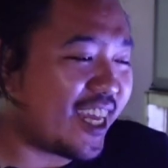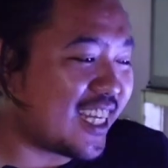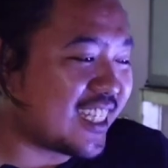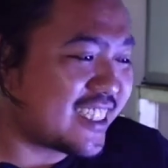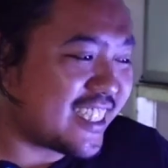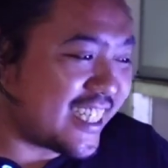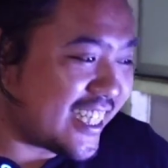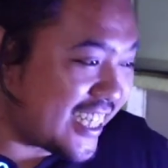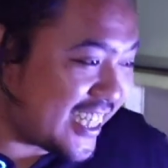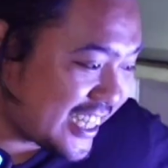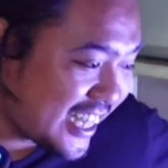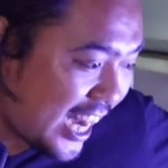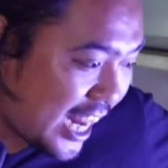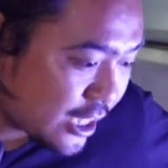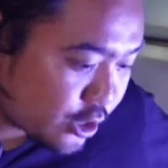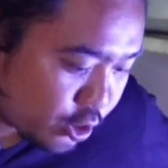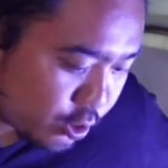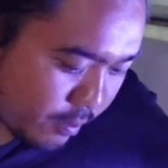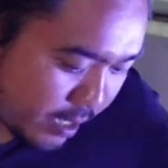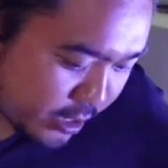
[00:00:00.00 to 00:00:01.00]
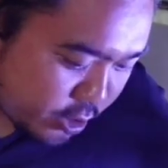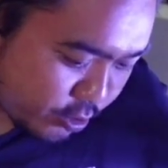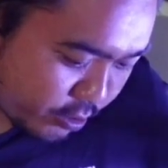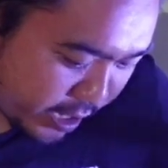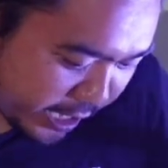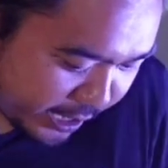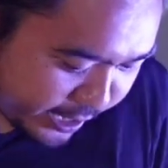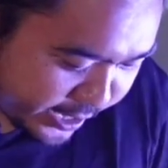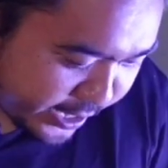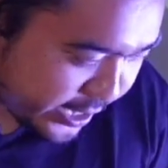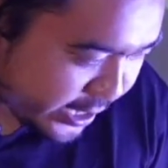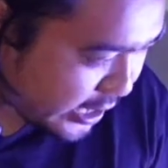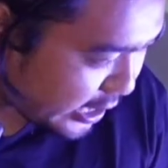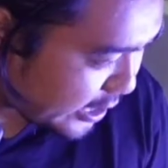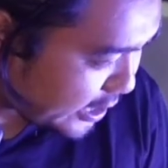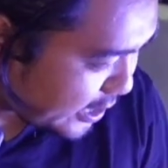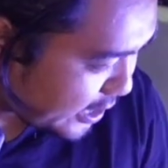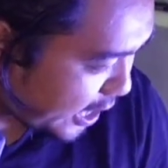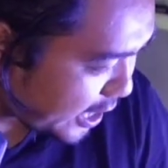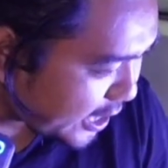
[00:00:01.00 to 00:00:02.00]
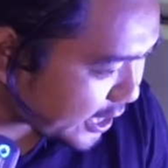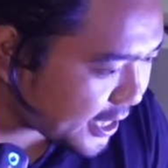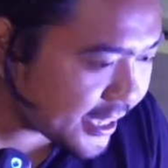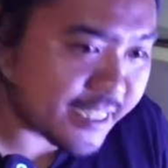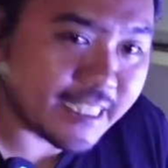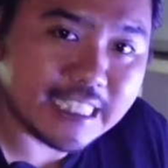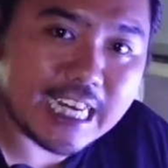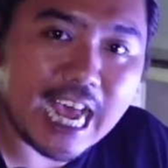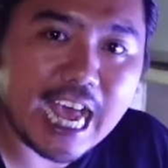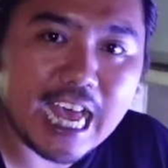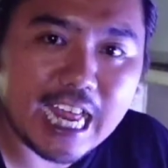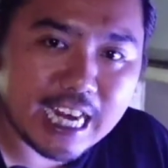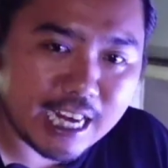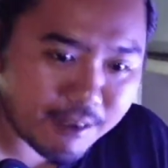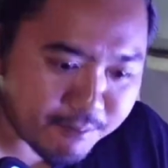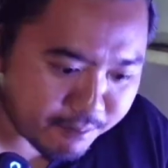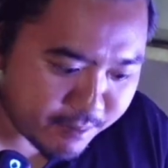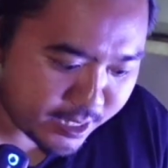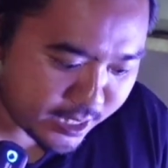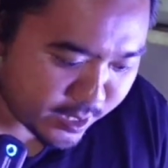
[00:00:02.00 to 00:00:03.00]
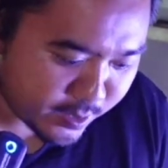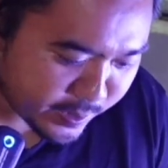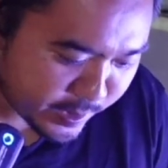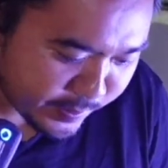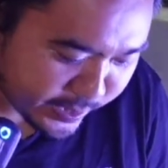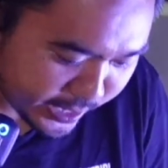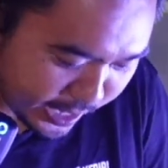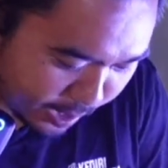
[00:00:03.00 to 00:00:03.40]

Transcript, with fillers: guys, jadi kita langsung masukin ini ikan-ikannya ke dalam ya teman-teman.